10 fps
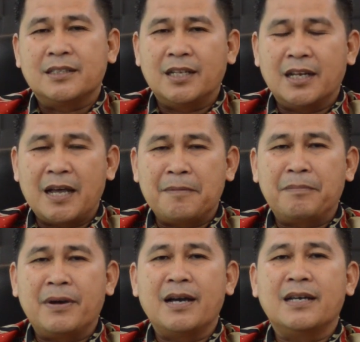
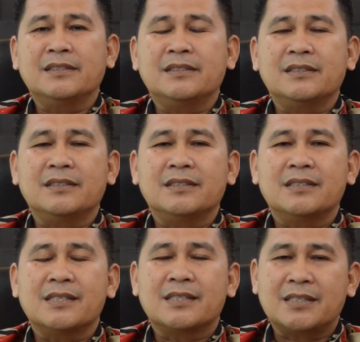8
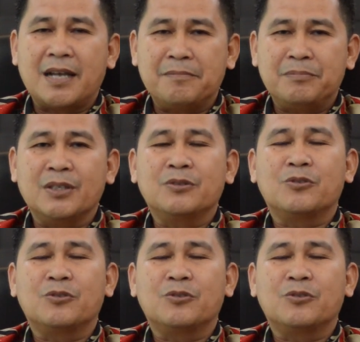sapi